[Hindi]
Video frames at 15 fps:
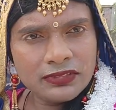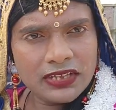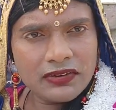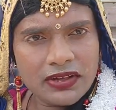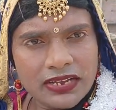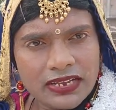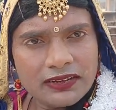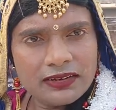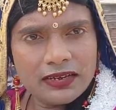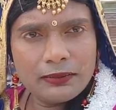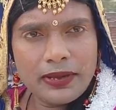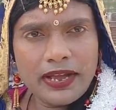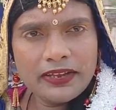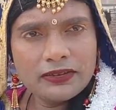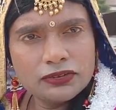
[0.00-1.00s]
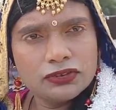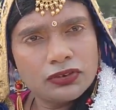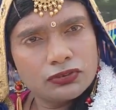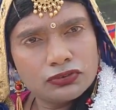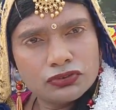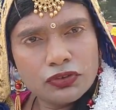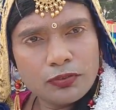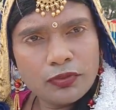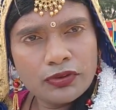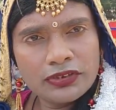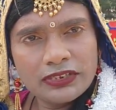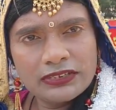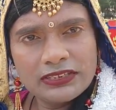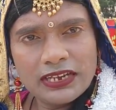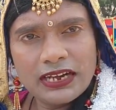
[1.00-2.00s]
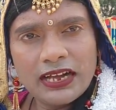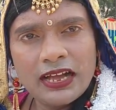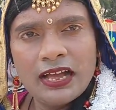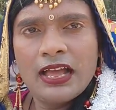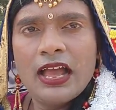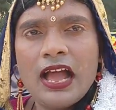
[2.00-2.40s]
देवरिया वाला भाई को ज़रूर सपोर्ट कीजिएगा